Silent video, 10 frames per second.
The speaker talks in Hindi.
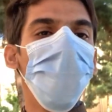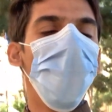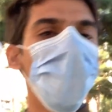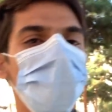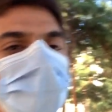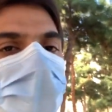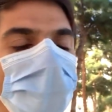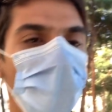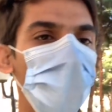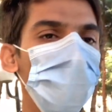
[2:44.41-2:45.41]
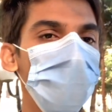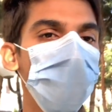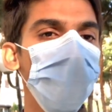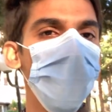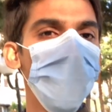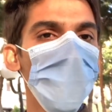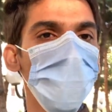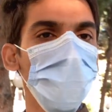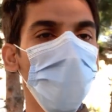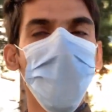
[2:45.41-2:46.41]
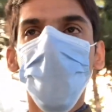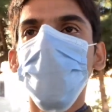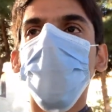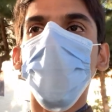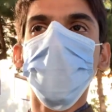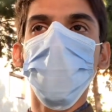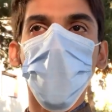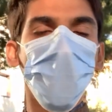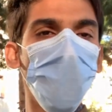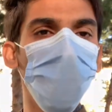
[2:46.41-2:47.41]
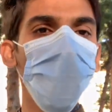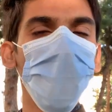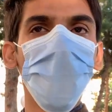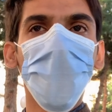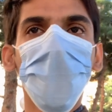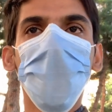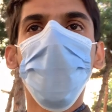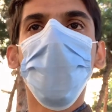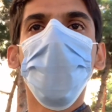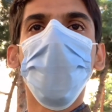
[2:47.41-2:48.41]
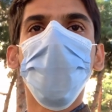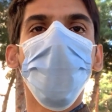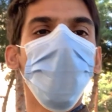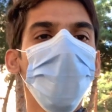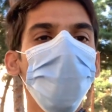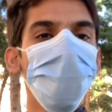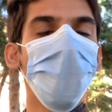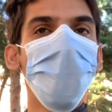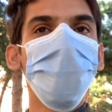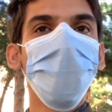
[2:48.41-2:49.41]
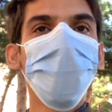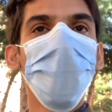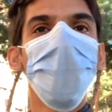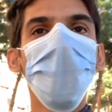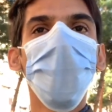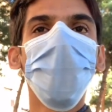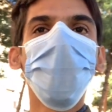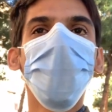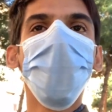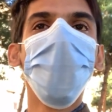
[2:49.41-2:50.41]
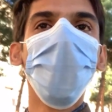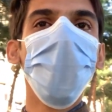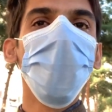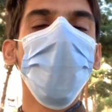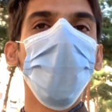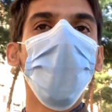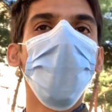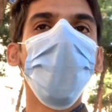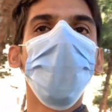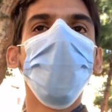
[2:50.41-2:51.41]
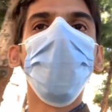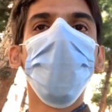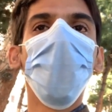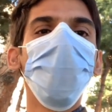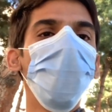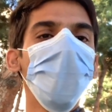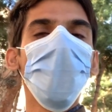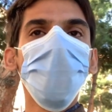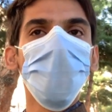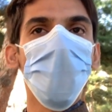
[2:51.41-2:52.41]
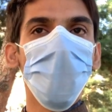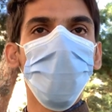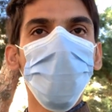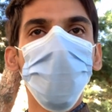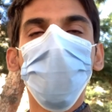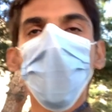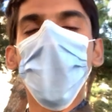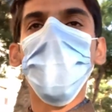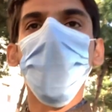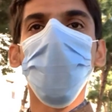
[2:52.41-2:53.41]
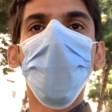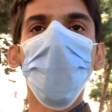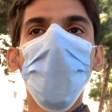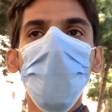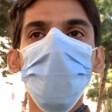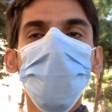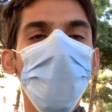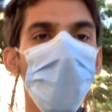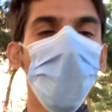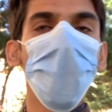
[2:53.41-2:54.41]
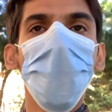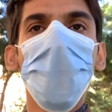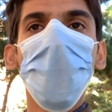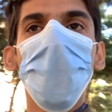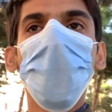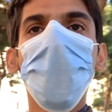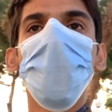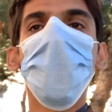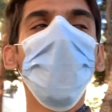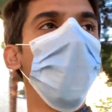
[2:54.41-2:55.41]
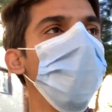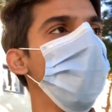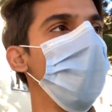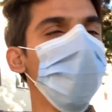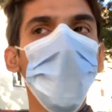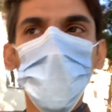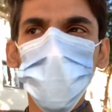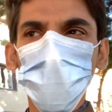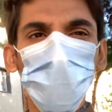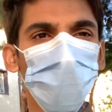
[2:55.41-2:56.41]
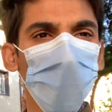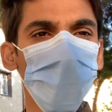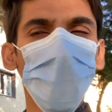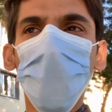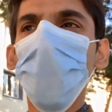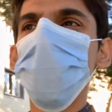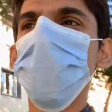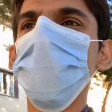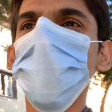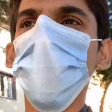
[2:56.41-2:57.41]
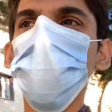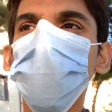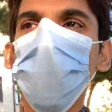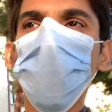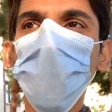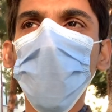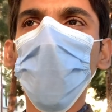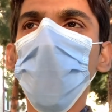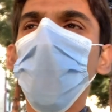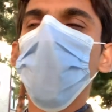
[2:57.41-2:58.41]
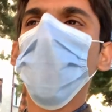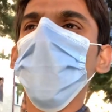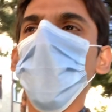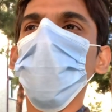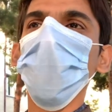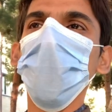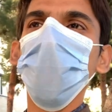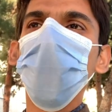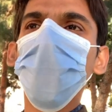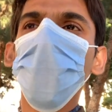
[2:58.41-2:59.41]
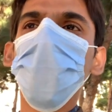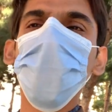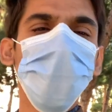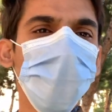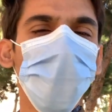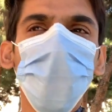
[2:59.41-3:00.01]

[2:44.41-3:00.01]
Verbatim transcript: मास्क वगैरह पहना हुआ जी क्योंकि मास्क पहन के वीडियो बनानी है थोड़ा सा सोशल डिस्टेंस का भी ख्याल रखना है क्योंकि आपको पता है आजकल पूरी दुनिया में कोरोना के केसेस बढ़ रहे हैं लेकिन अल्हम्दुलिल्लाह उज़्बेकिस्तान में अभी तक कोरोना के केसेस का वो सीन नहीं है क्योंकि यहाँ पे एक रीजन